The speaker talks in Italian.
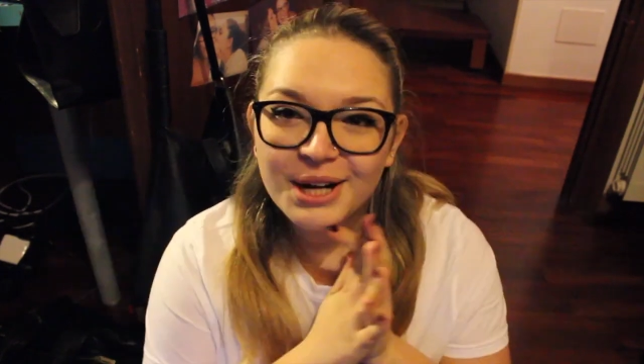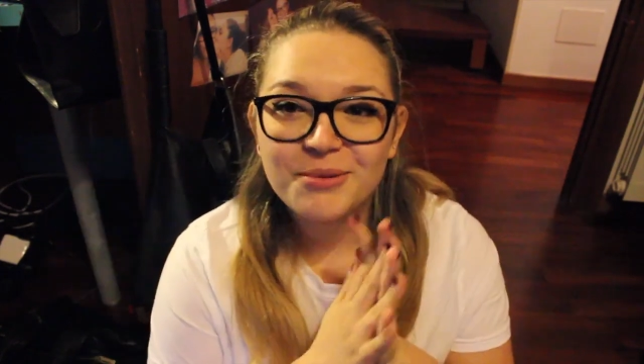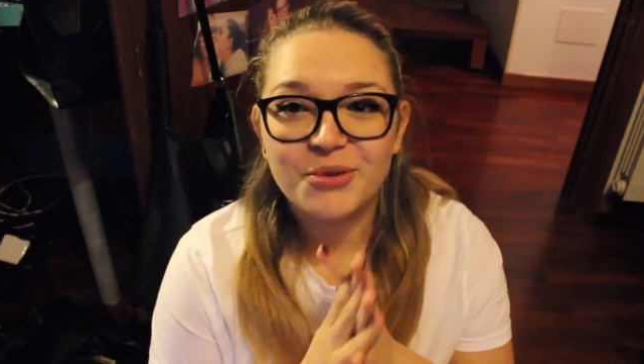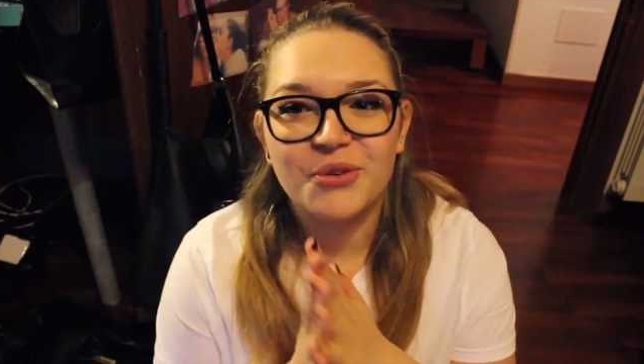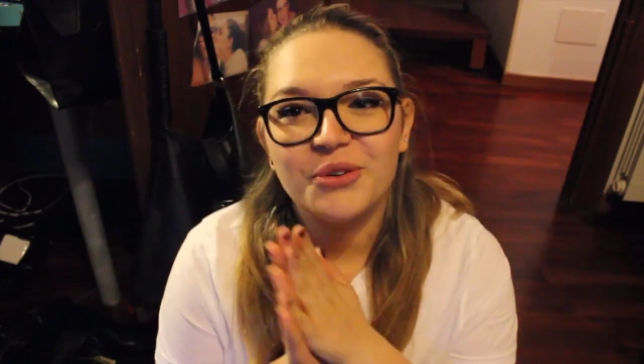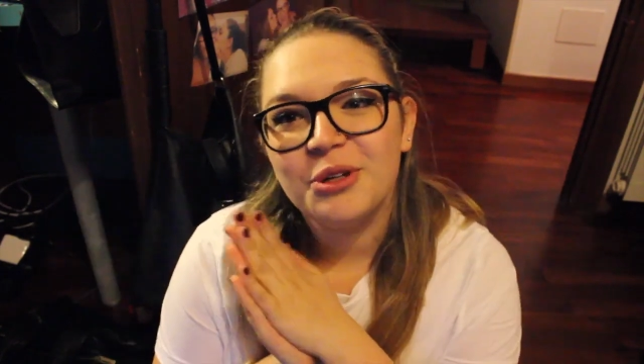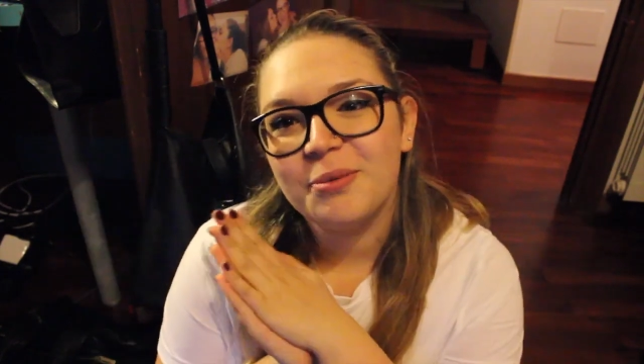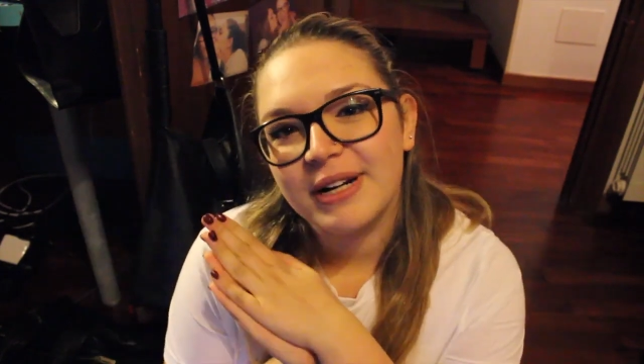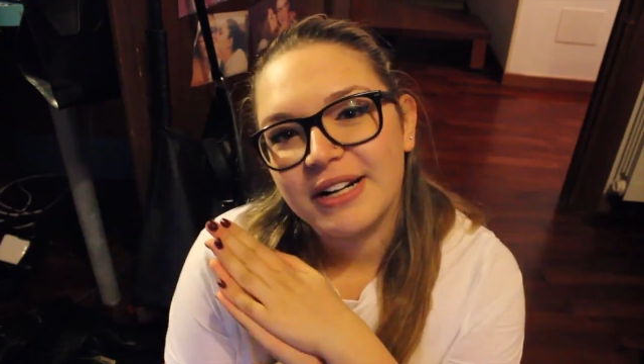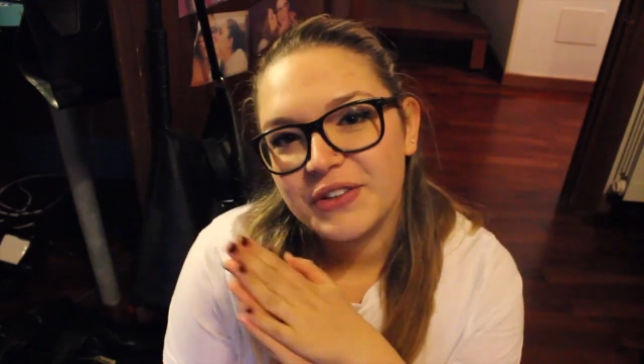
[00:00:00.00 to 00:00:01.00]
comunque volevo
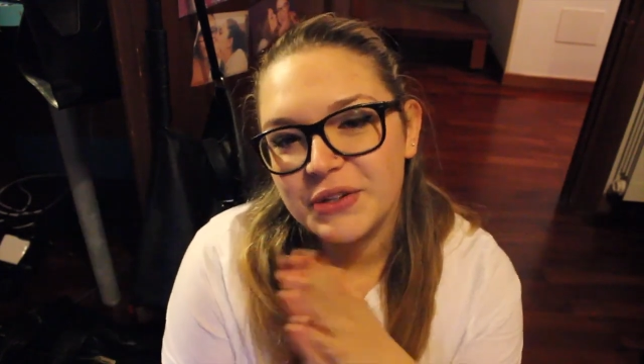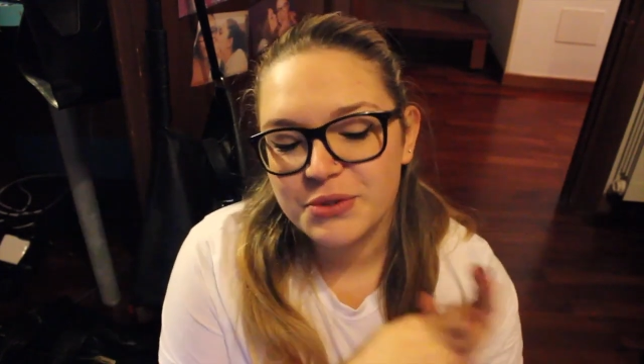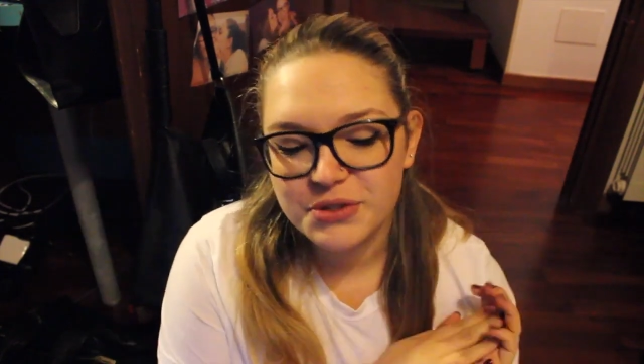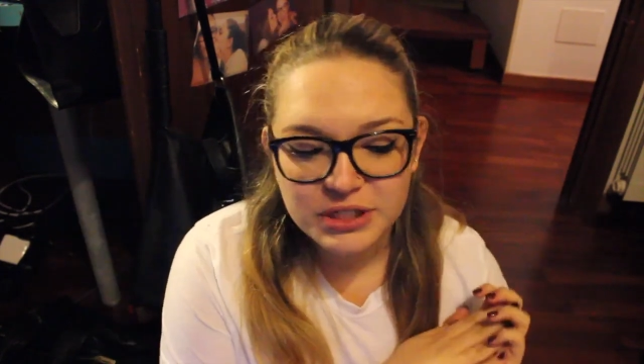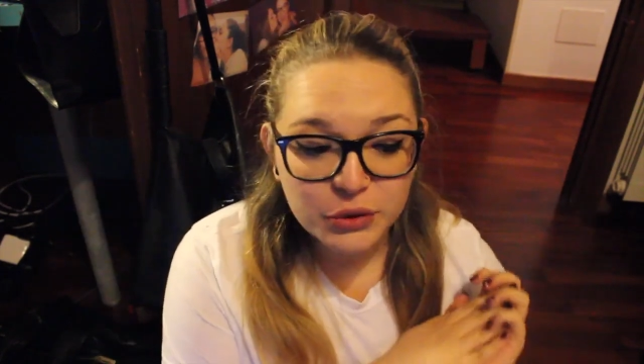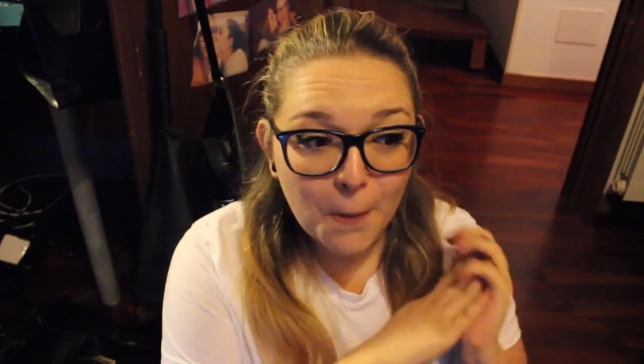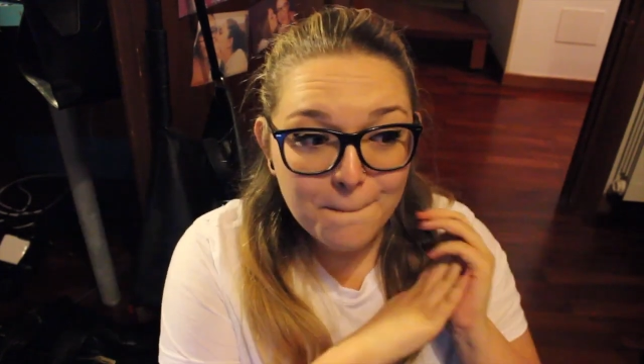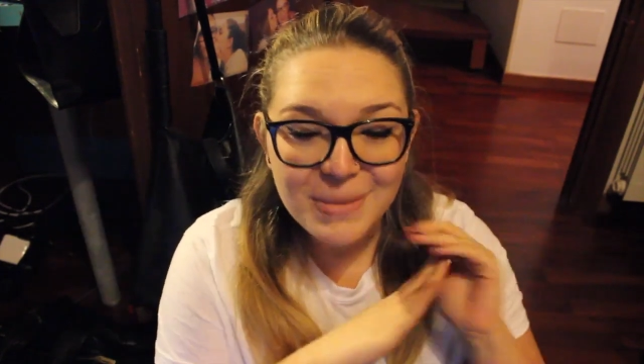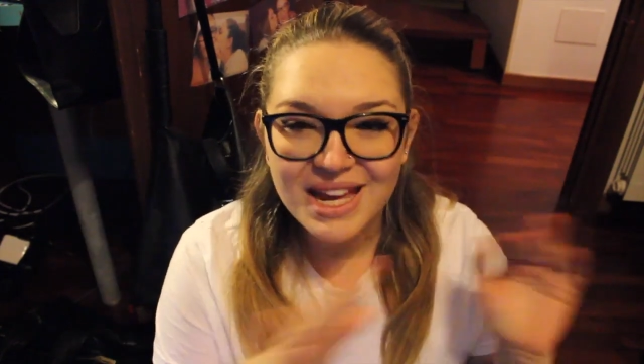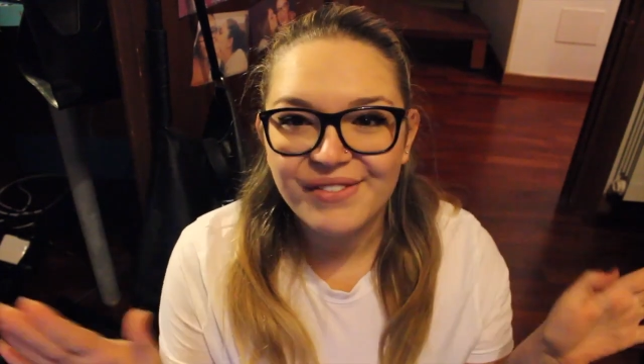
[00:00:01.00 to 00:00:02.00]
parlarvi di questo sito
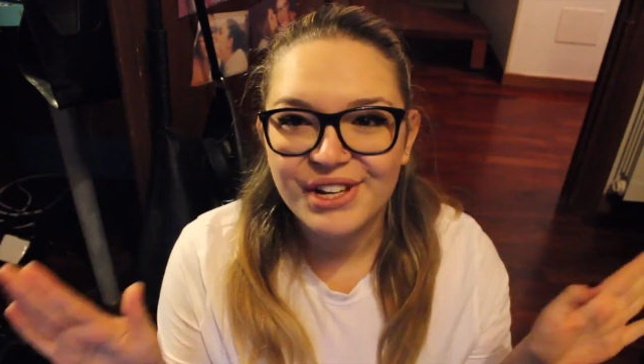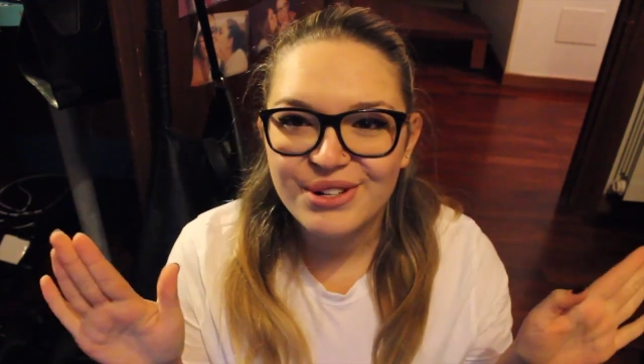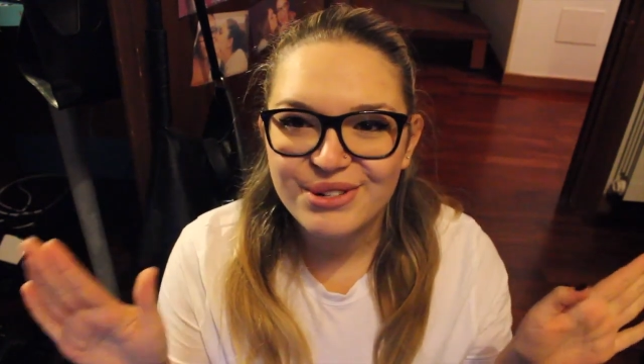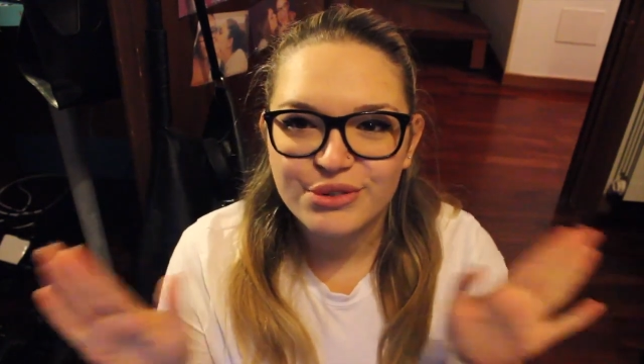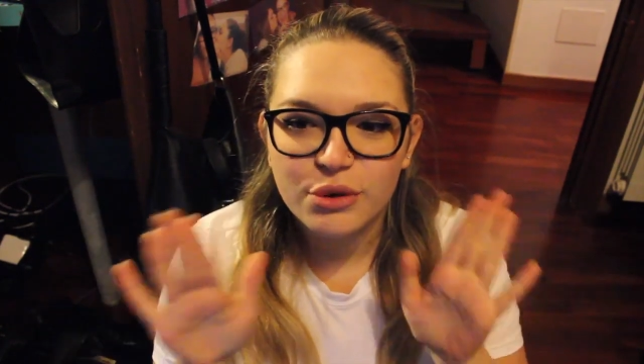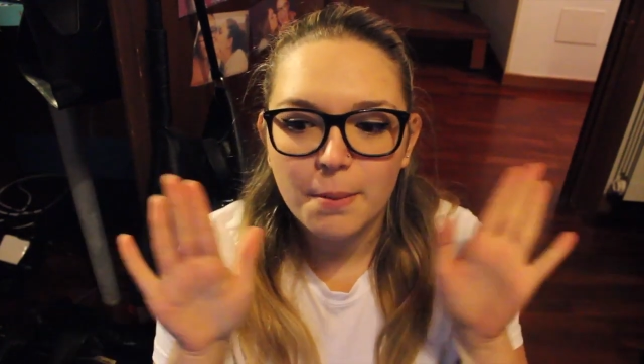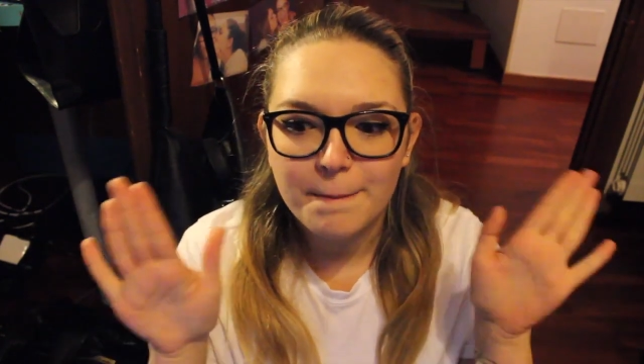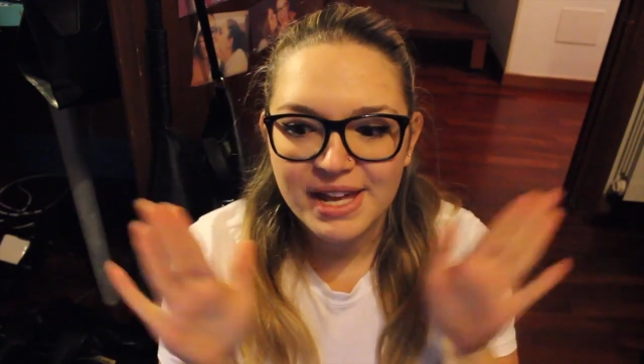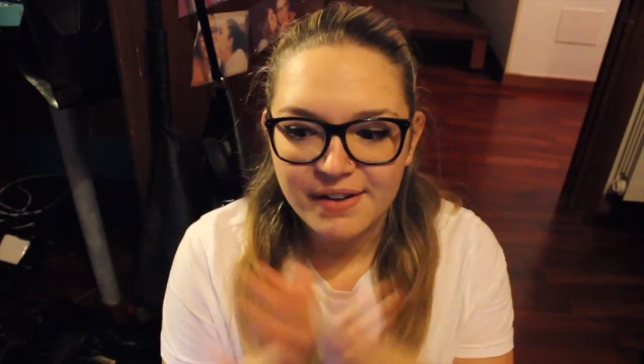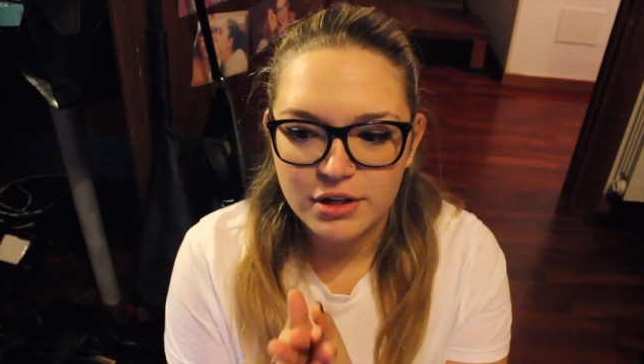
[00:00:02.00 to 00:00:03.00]
meraviglioso
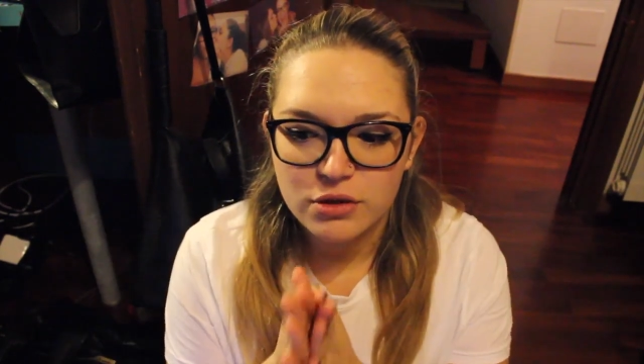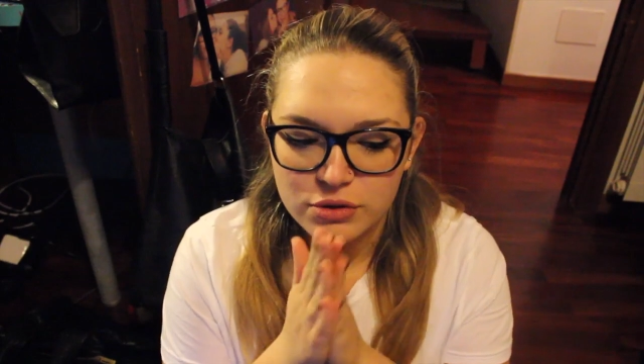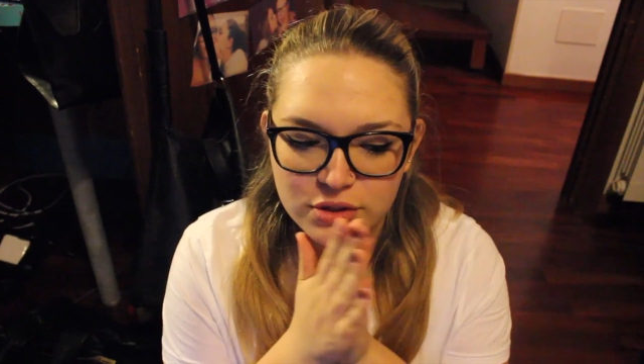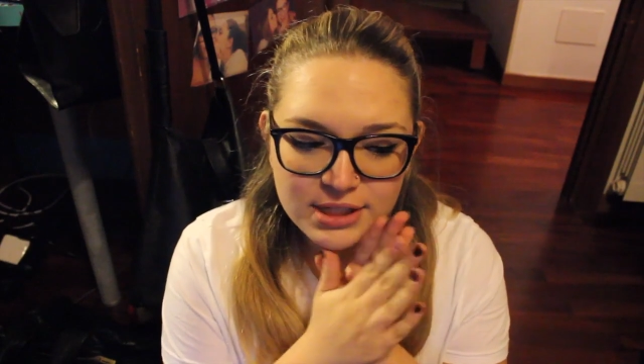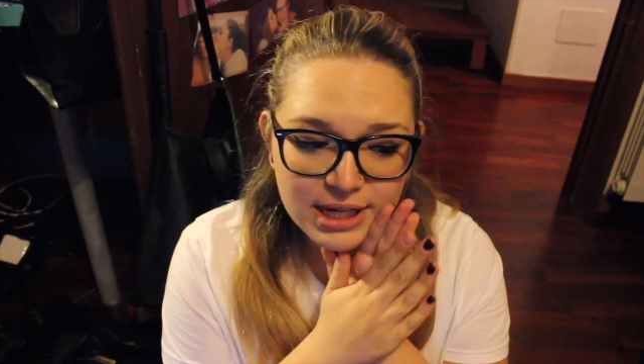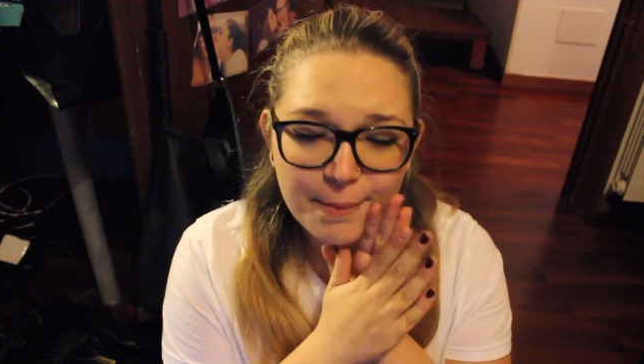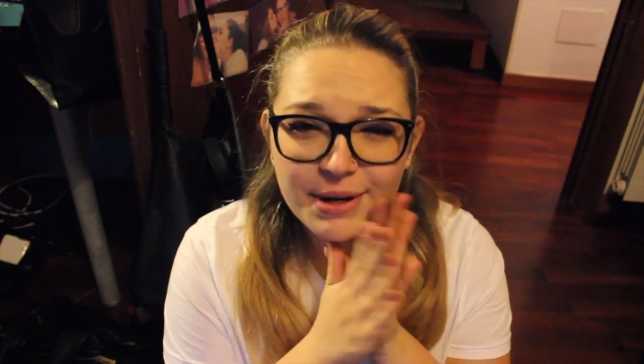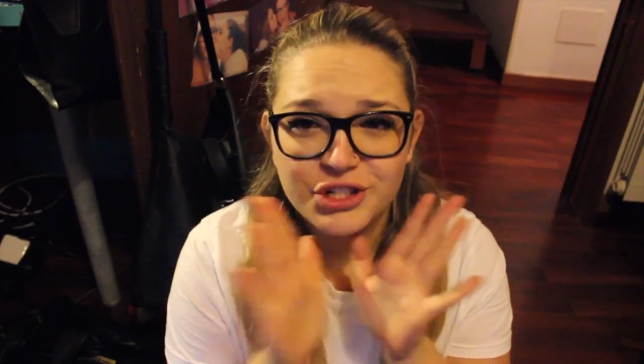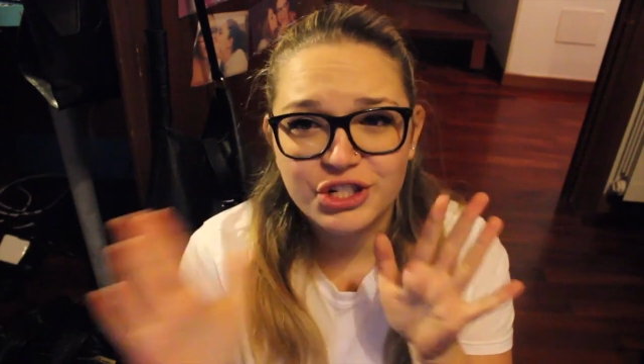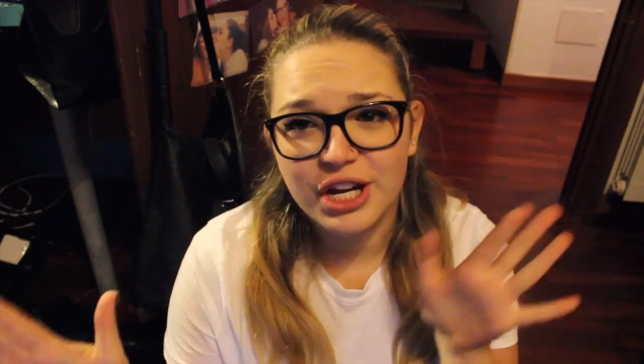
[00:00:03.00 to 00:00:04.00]
meraviglioso che si
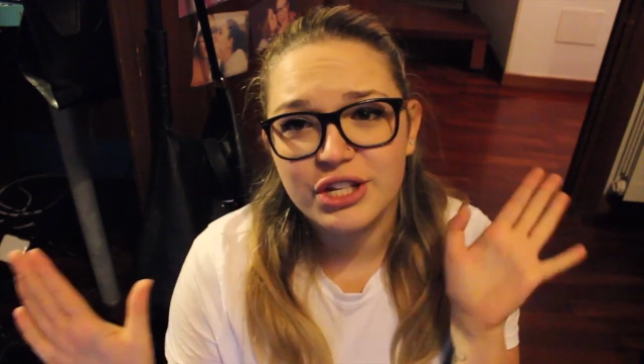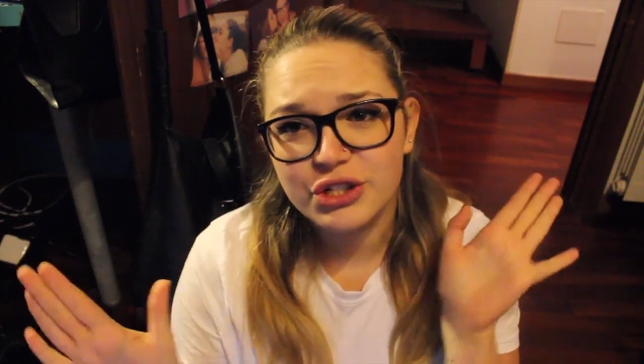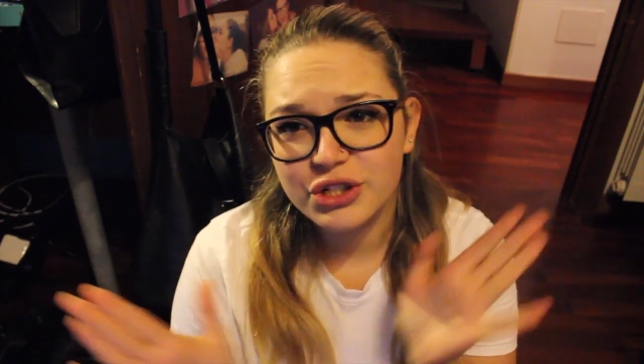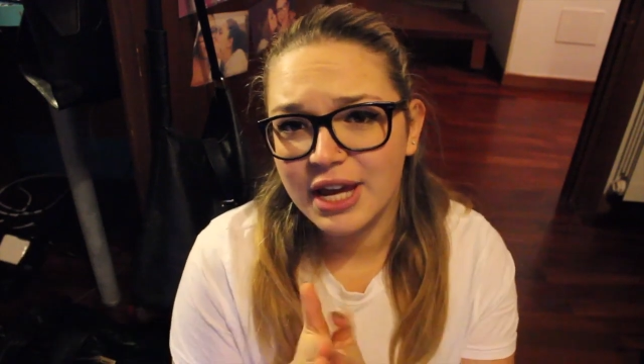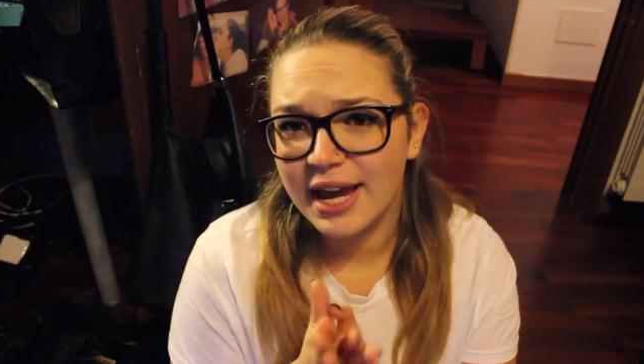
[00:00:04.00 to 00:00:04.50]
chiama Change